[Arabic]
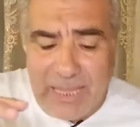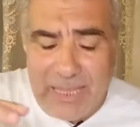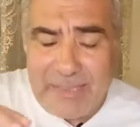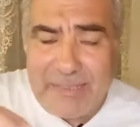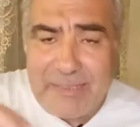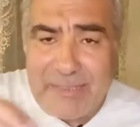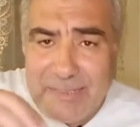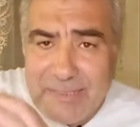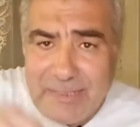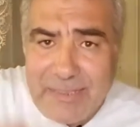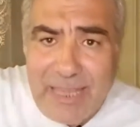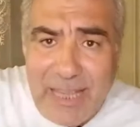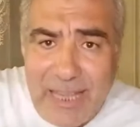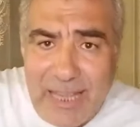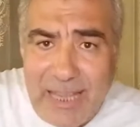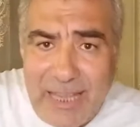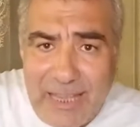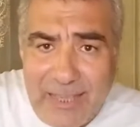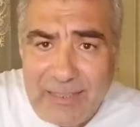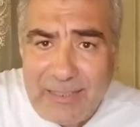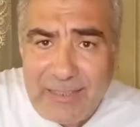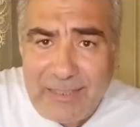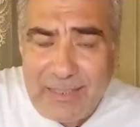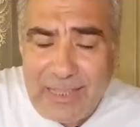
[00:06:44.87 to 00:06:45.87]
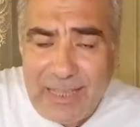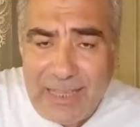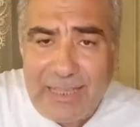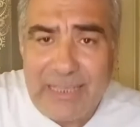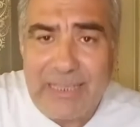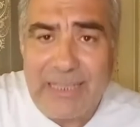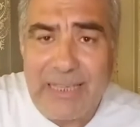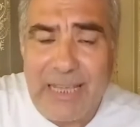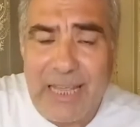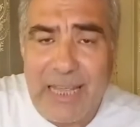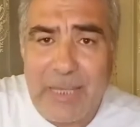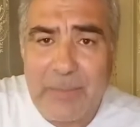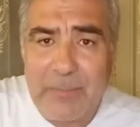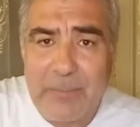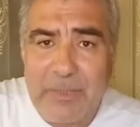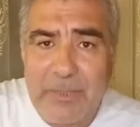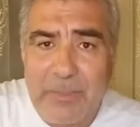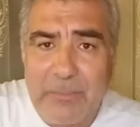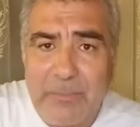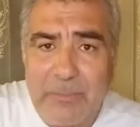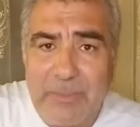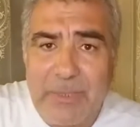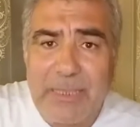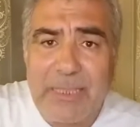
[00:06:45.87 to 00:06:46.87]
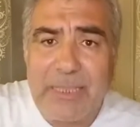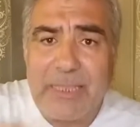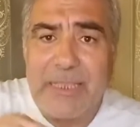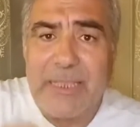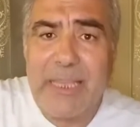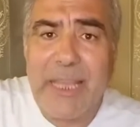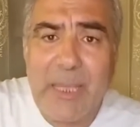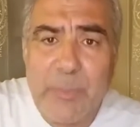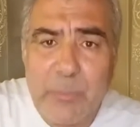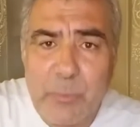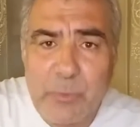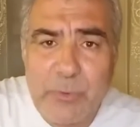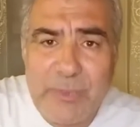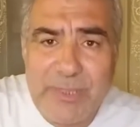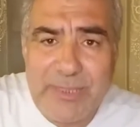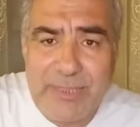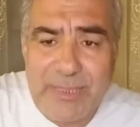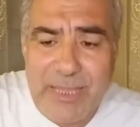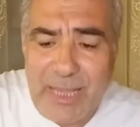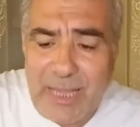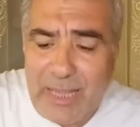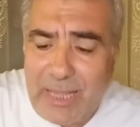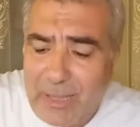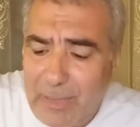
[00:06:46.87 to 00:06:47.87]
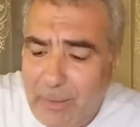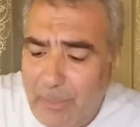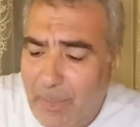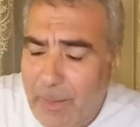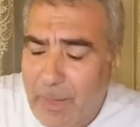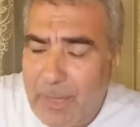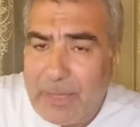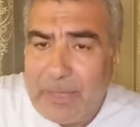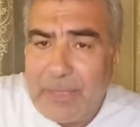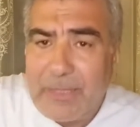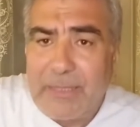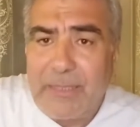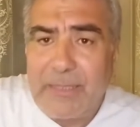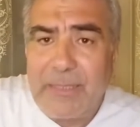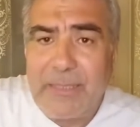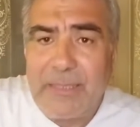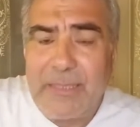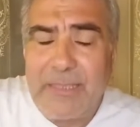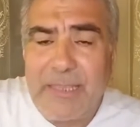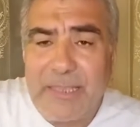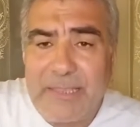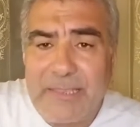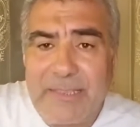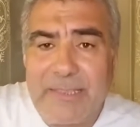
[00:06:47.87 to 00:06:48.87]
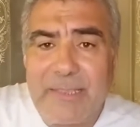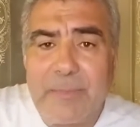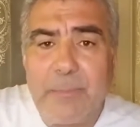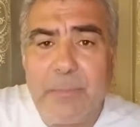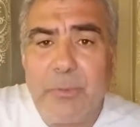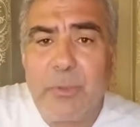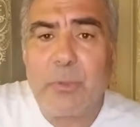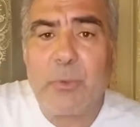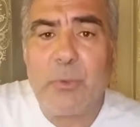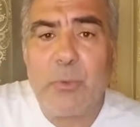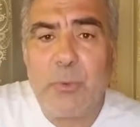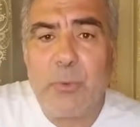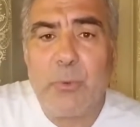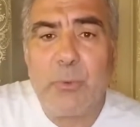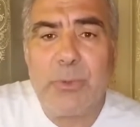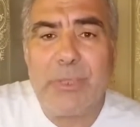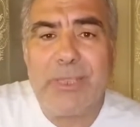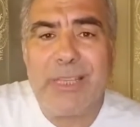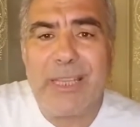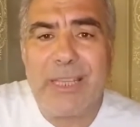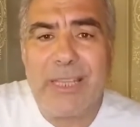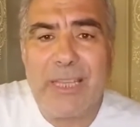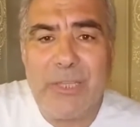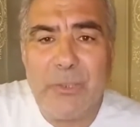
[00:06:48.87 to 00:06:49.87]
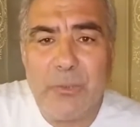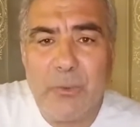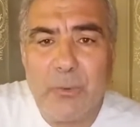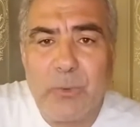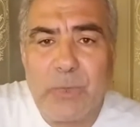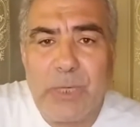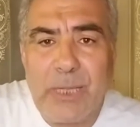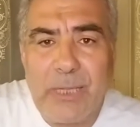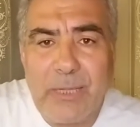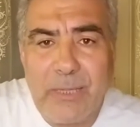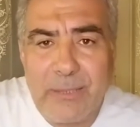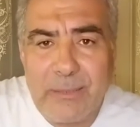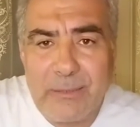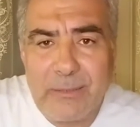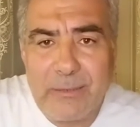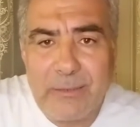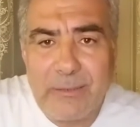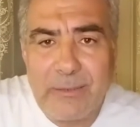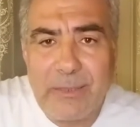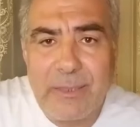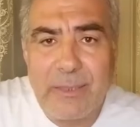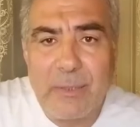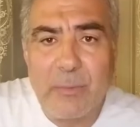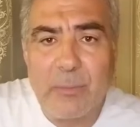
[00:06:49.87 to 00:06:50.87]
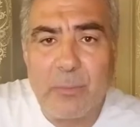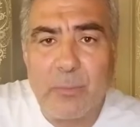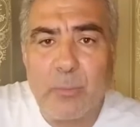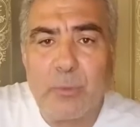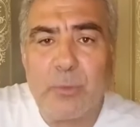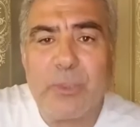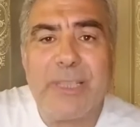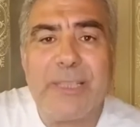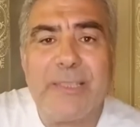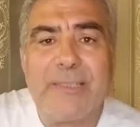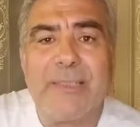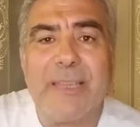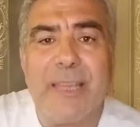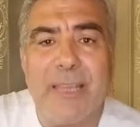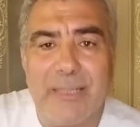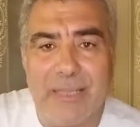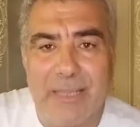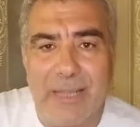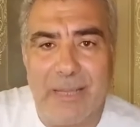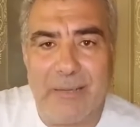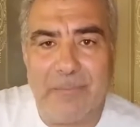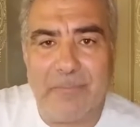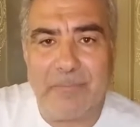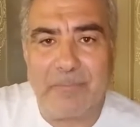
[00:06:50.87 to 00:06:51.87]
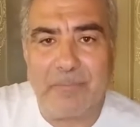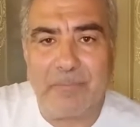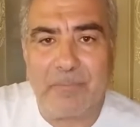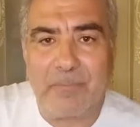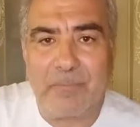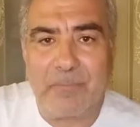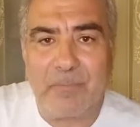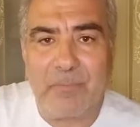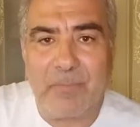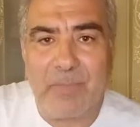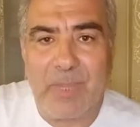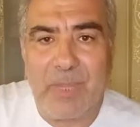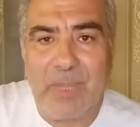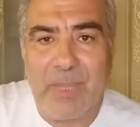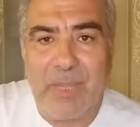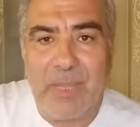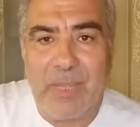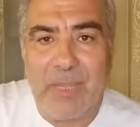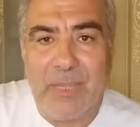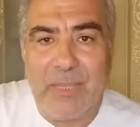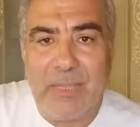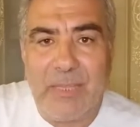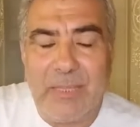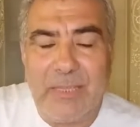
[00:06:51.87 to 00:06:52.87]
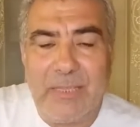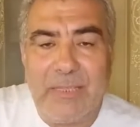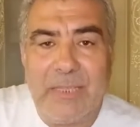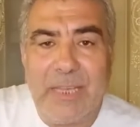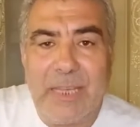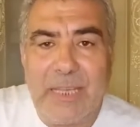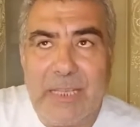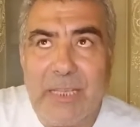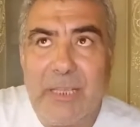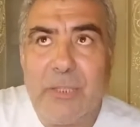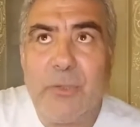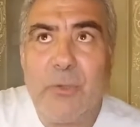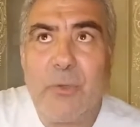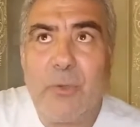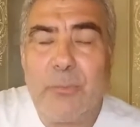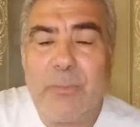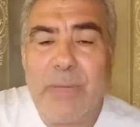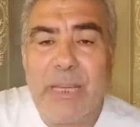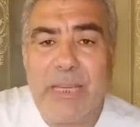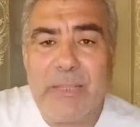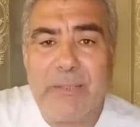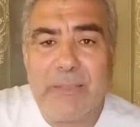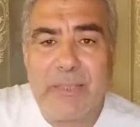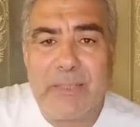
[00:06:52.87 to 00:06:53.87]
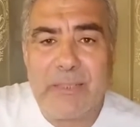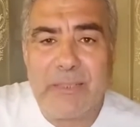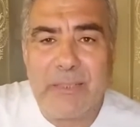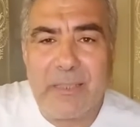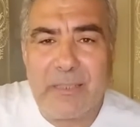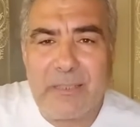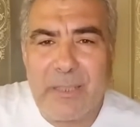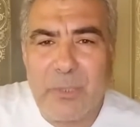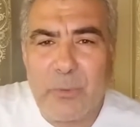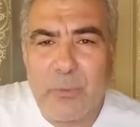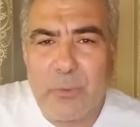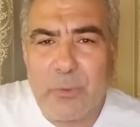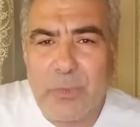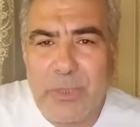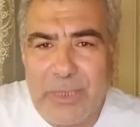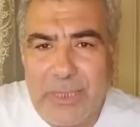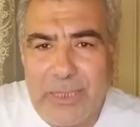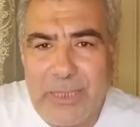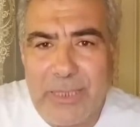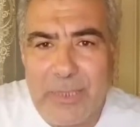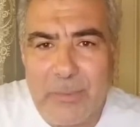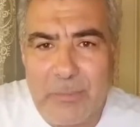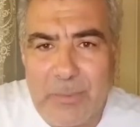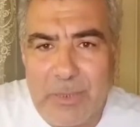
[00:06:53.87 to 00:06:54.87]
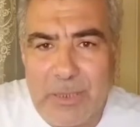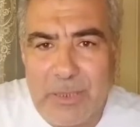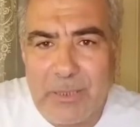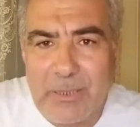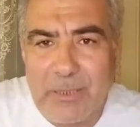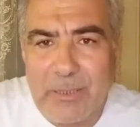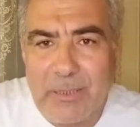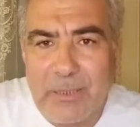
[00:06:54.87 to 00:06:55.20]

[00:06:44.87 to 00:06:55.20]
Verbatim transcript: الساعة أخي الحبيب قيام الساعة يسبقه تغيرات متسارعه يعني اليوم هذا التطور العلمي